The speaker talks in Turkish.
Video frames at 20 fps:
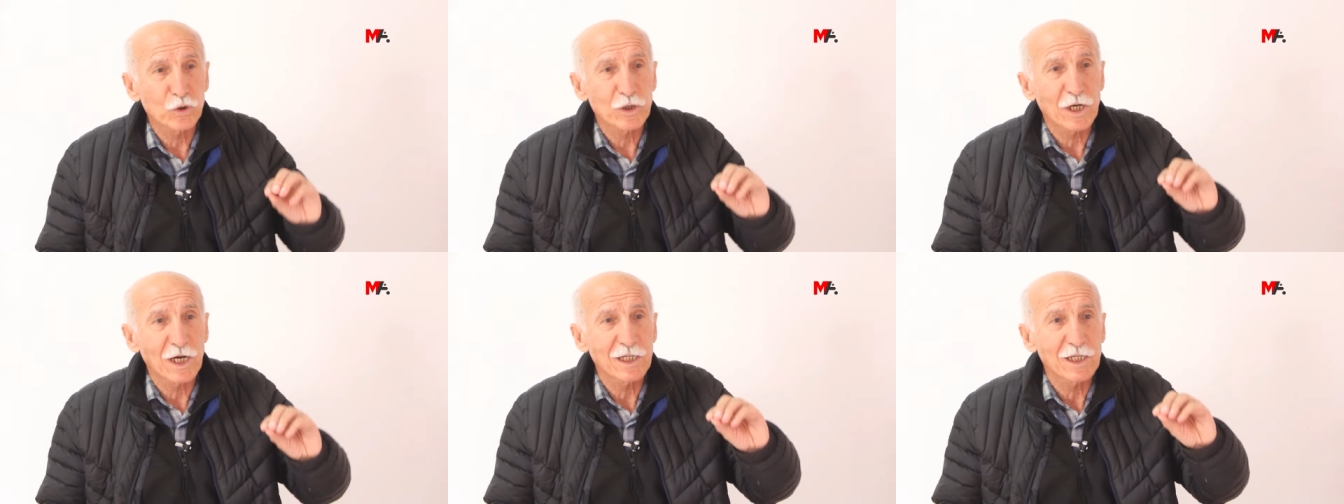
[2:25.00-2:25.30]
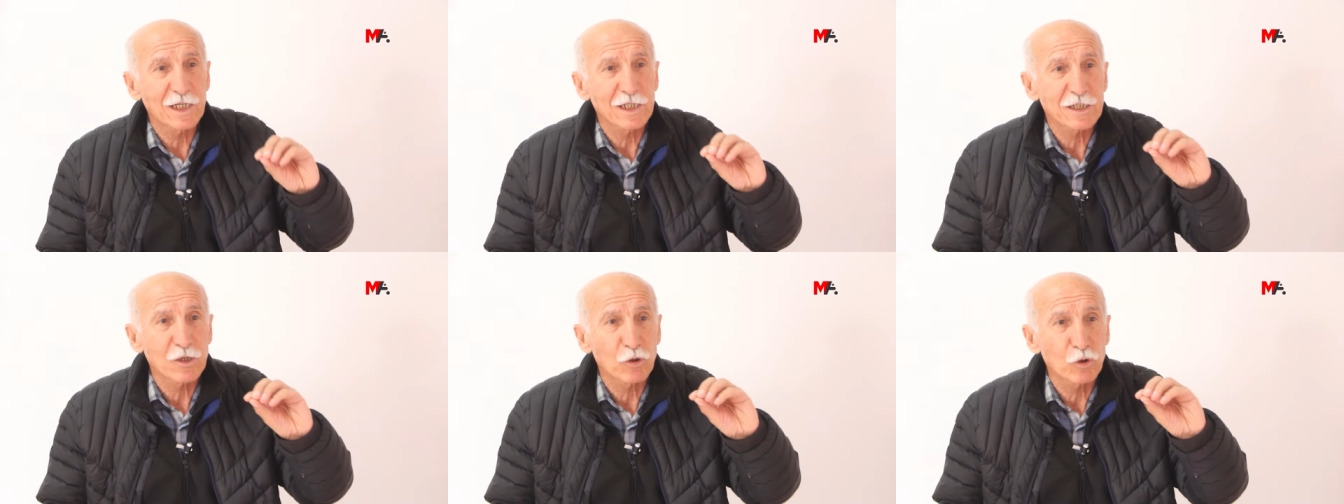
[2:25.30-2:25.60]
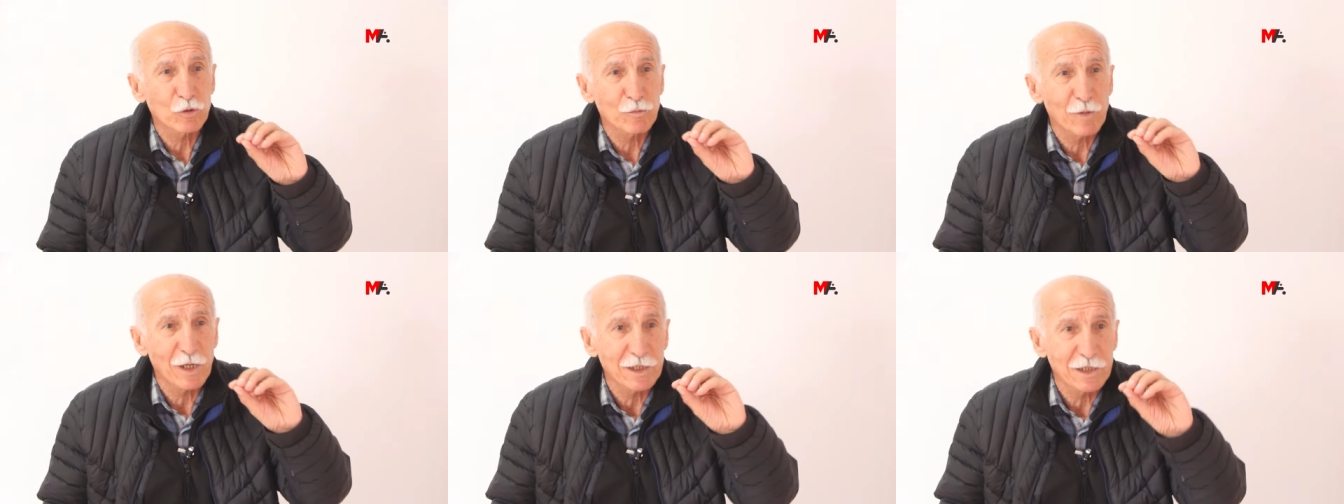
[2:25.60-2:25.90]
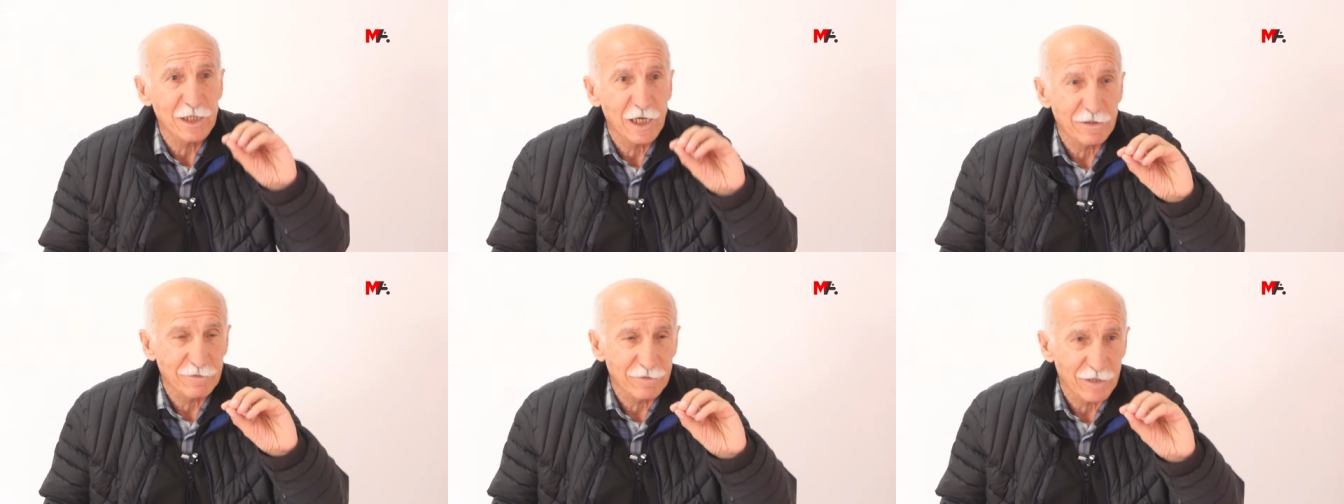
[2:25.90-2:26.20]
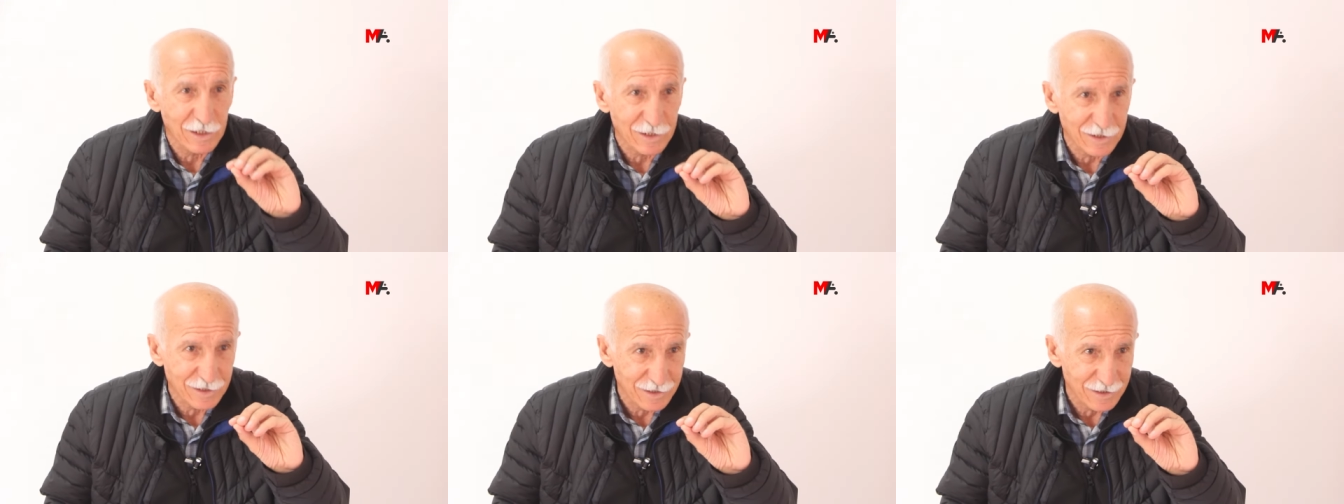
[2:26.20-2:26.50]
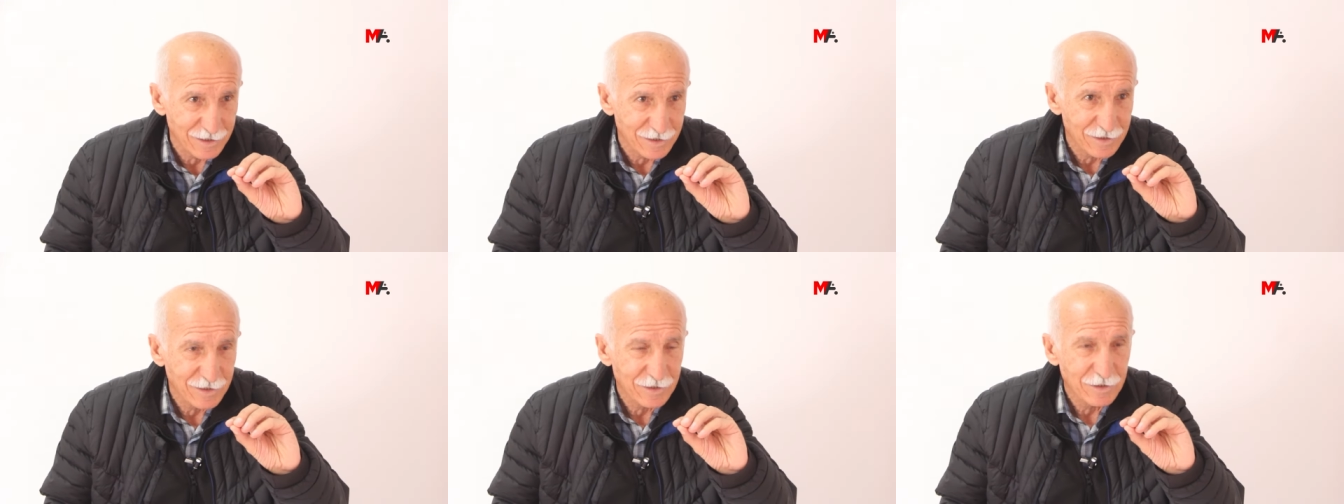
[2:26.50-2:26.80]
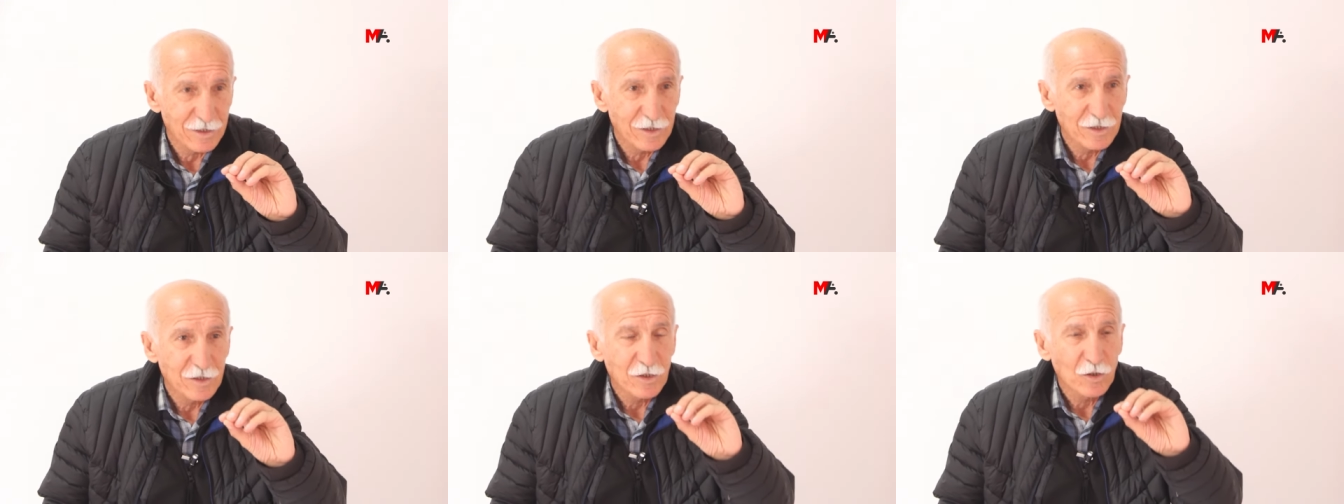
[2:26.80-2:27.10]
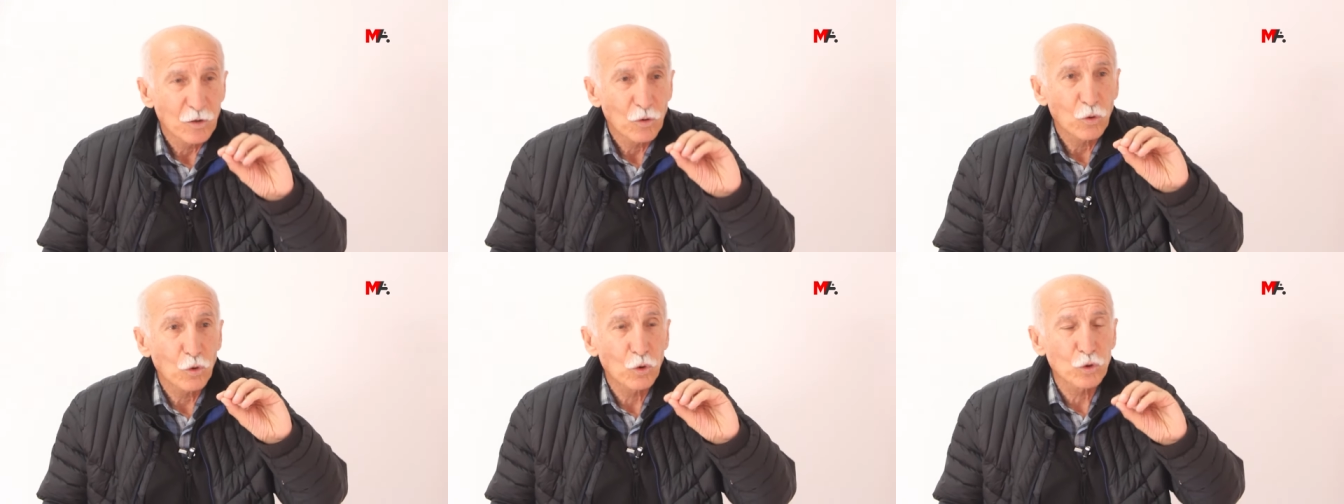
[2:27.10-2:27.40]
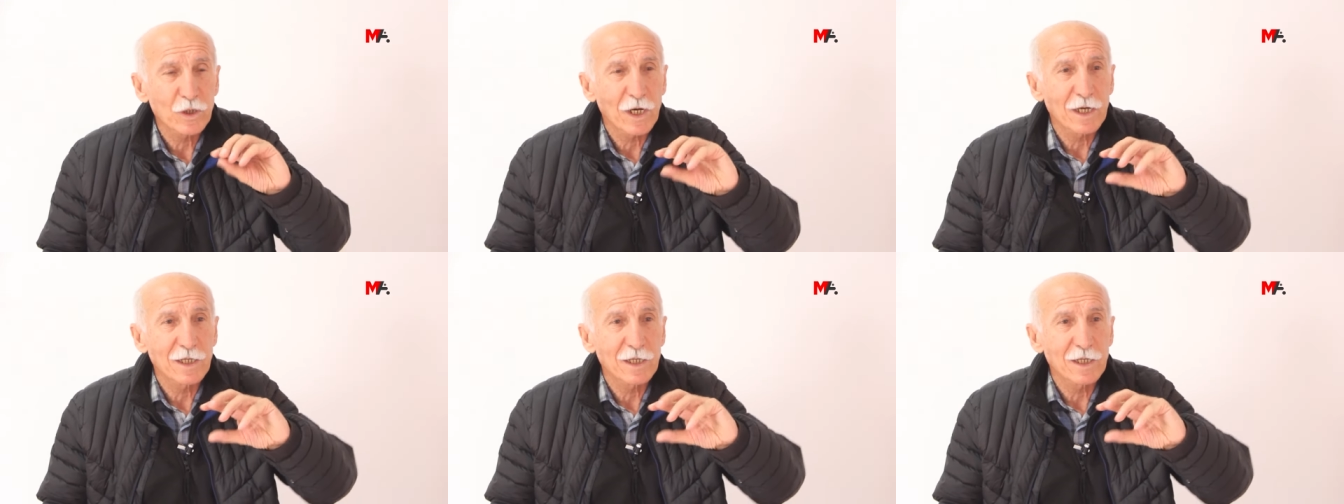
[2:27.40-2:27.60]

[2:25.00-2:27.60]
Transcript: o dağlarda ormanlar vardı. O